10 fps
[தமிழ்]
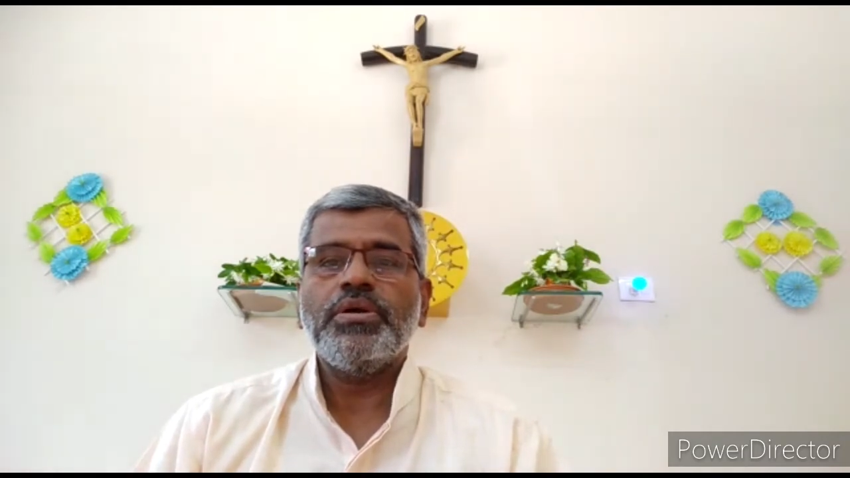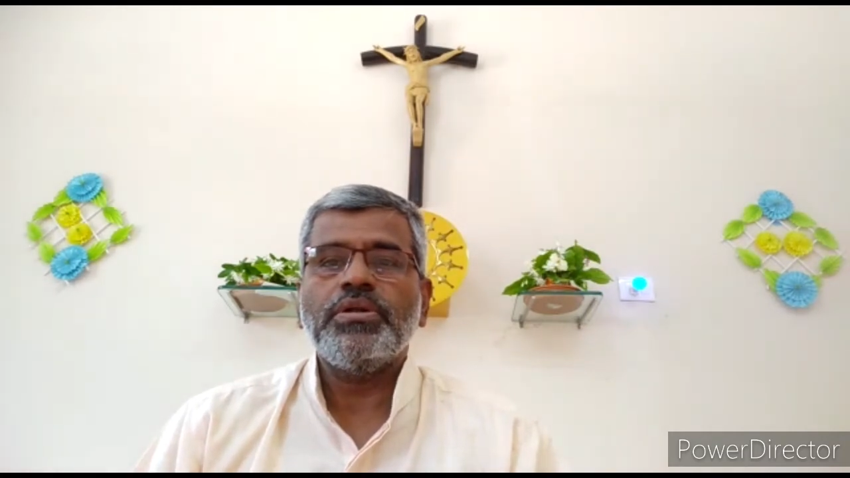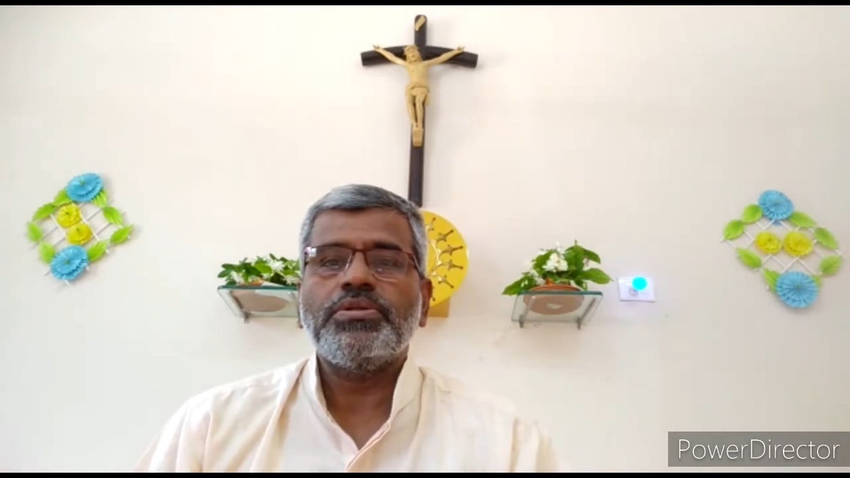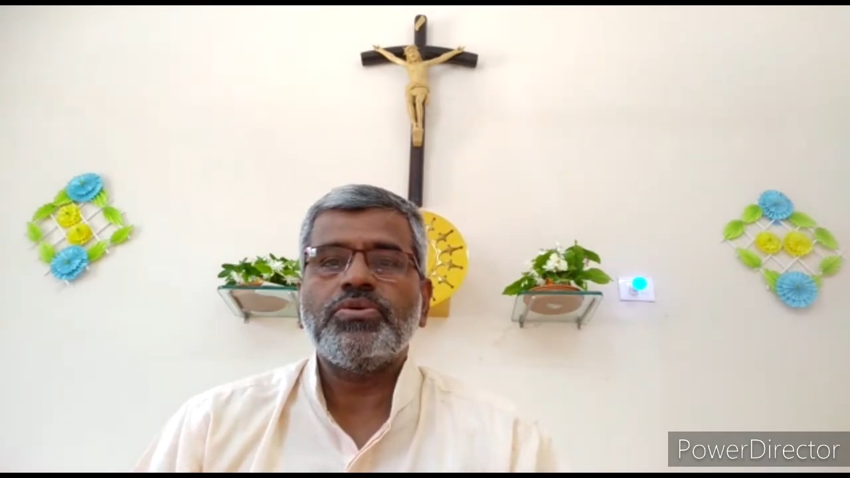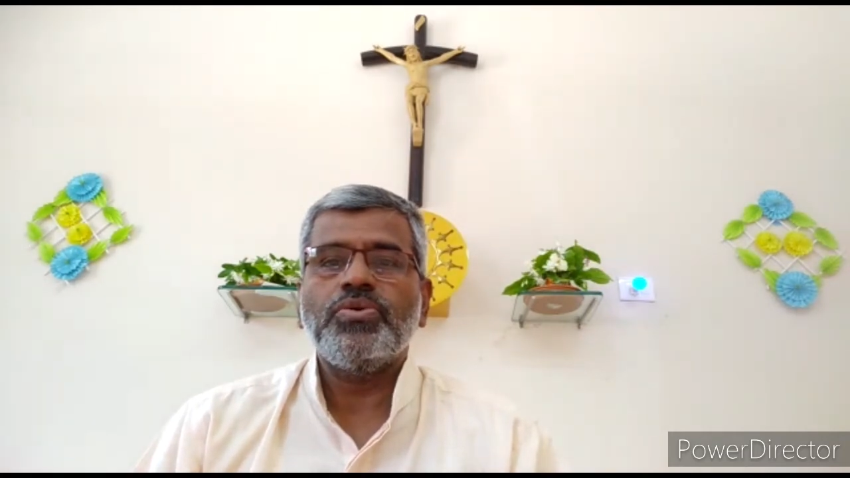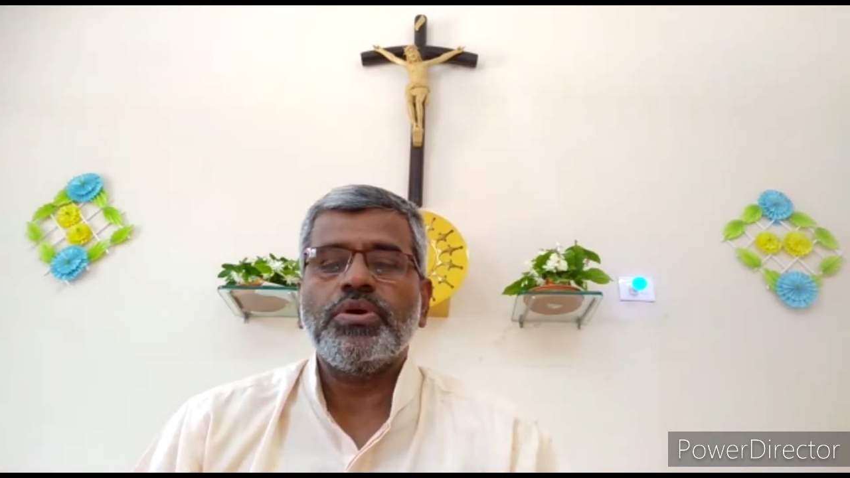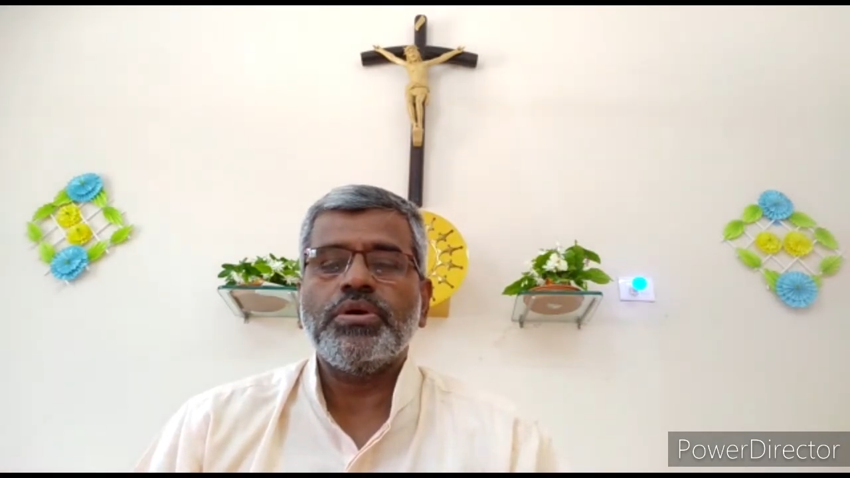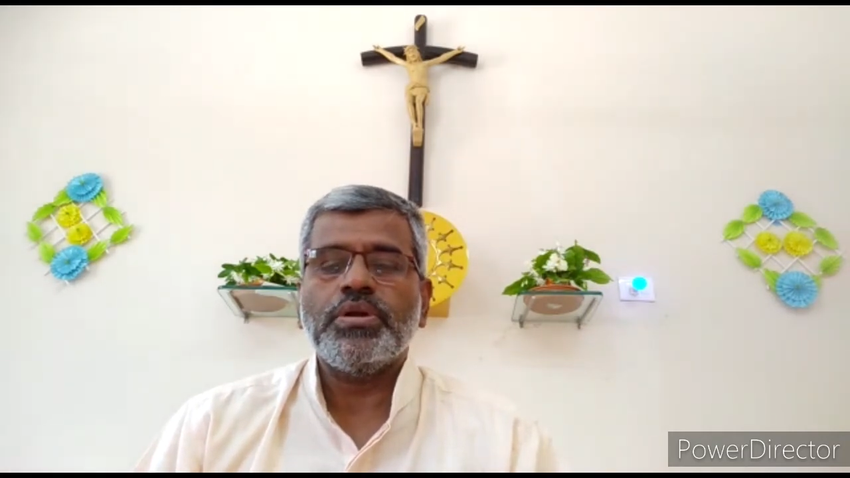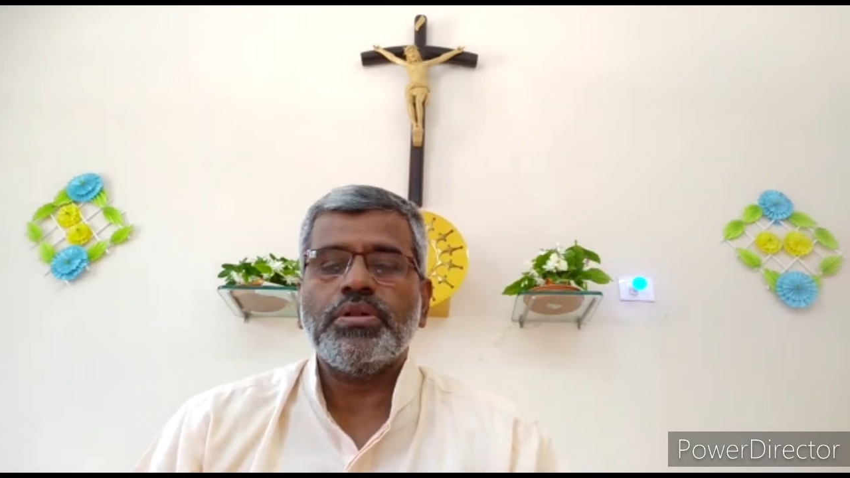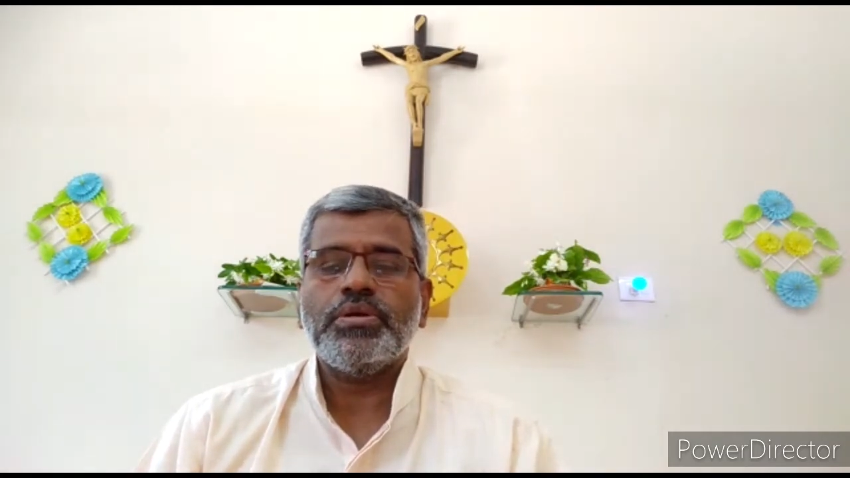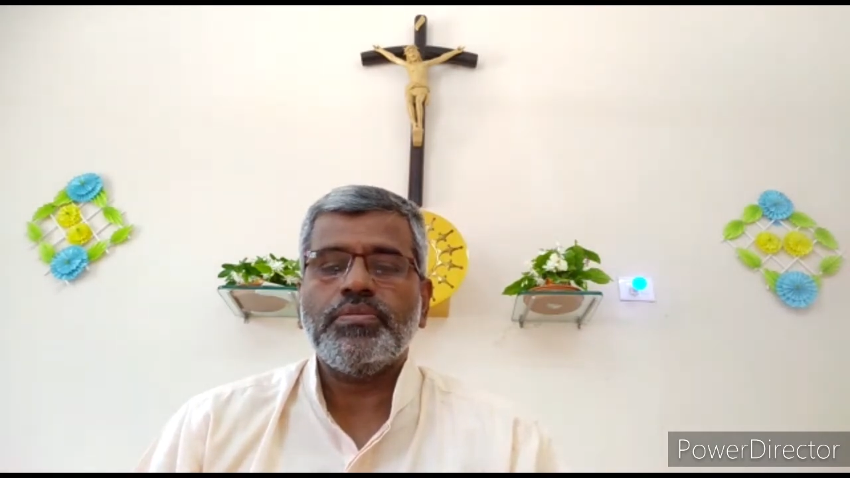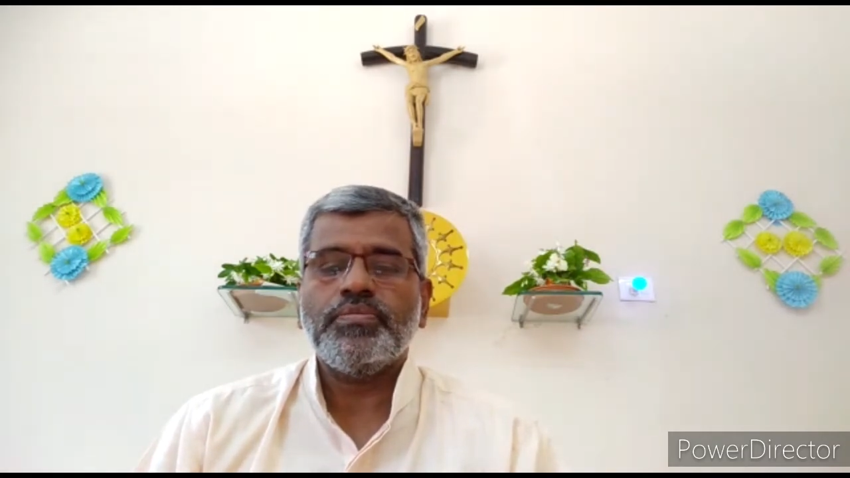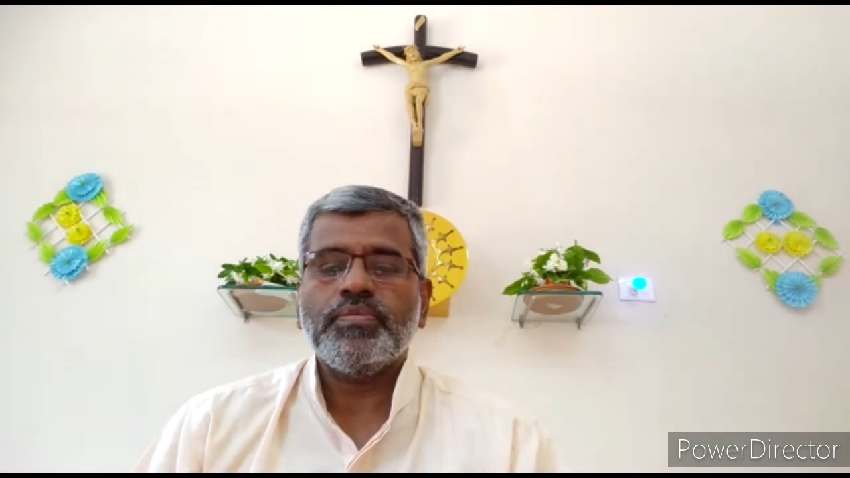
எடுத்து கூறுகின்றது